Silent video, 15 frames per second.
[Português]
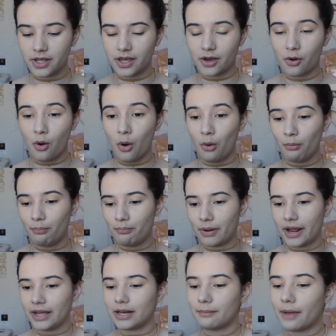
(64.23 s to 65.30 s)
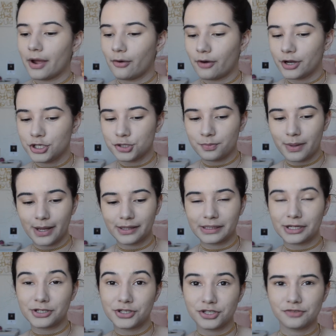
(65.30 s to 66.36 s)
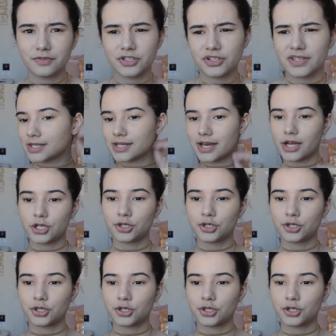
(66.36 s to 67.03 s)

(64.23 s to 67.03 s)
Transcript: quê? Comprei na maior expectativa de ser,